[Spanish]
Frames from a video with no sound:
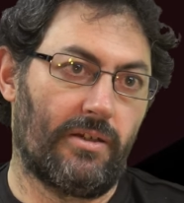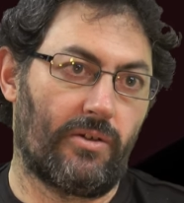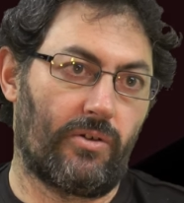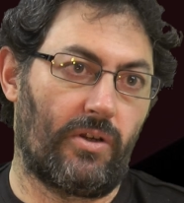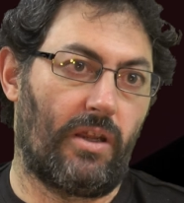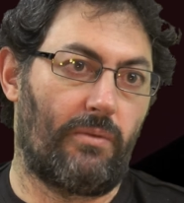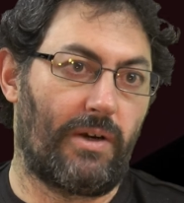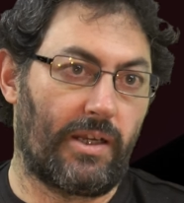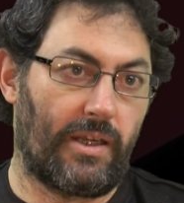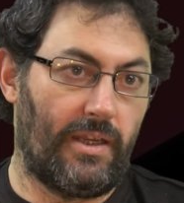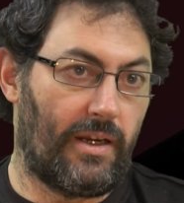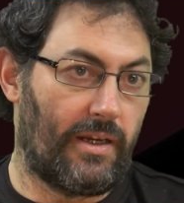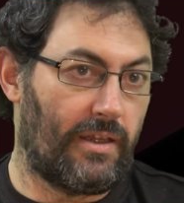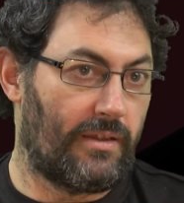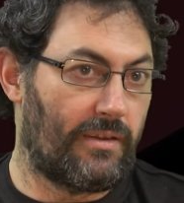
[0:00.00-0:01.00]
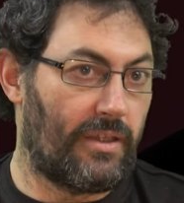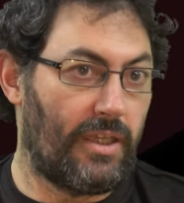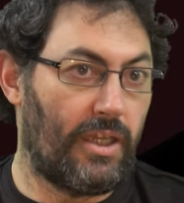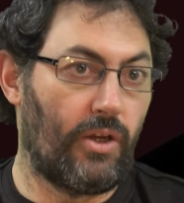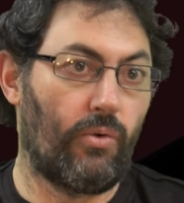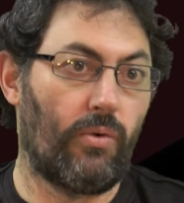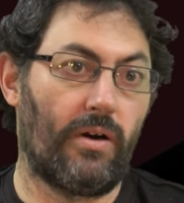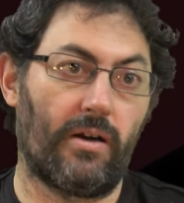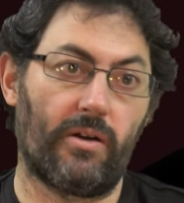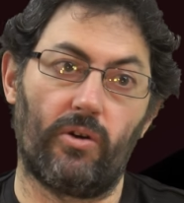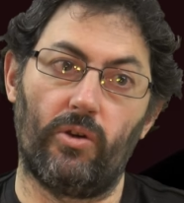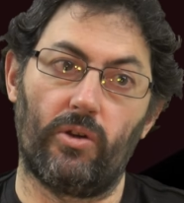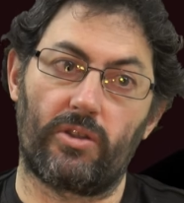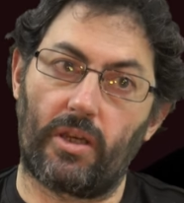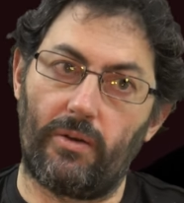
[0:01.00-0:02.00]
con la maquinaria antigua,
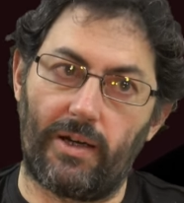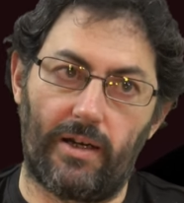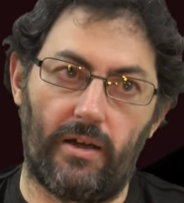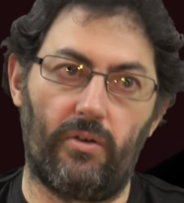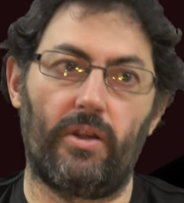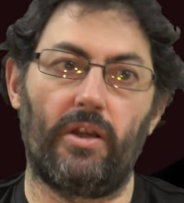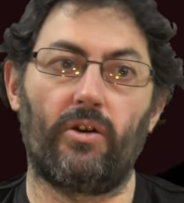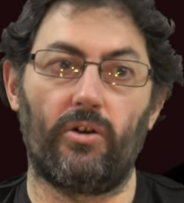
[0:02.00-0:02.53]
con los trabajadores